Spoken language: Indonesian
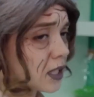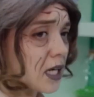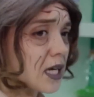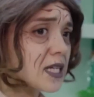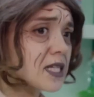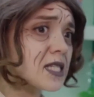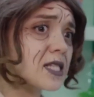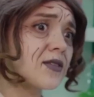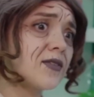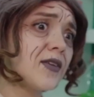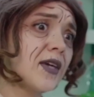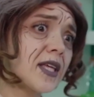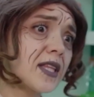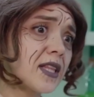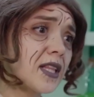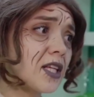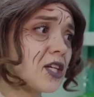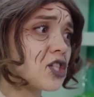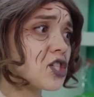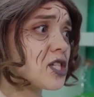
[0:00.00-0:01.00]
Uliana
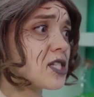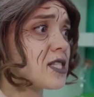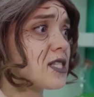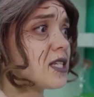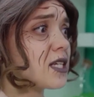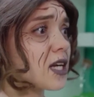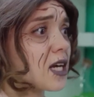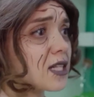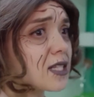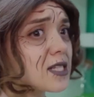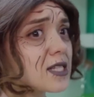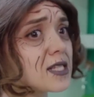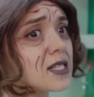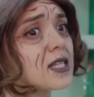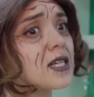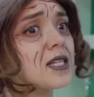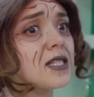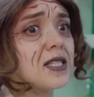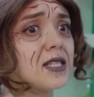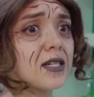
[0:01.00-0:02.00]
adalah gadis yang
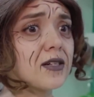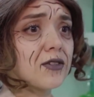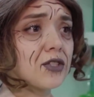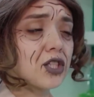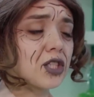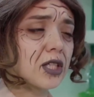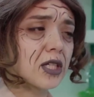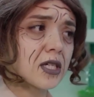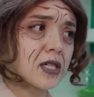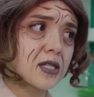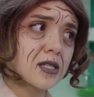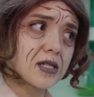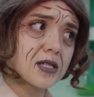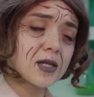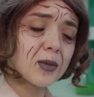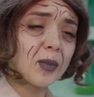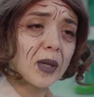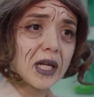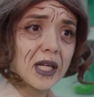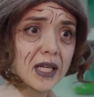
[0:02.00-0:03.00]
riang dan ceria.
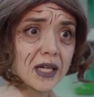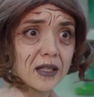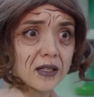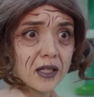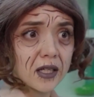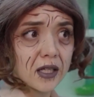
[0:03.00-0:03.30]
Apa dia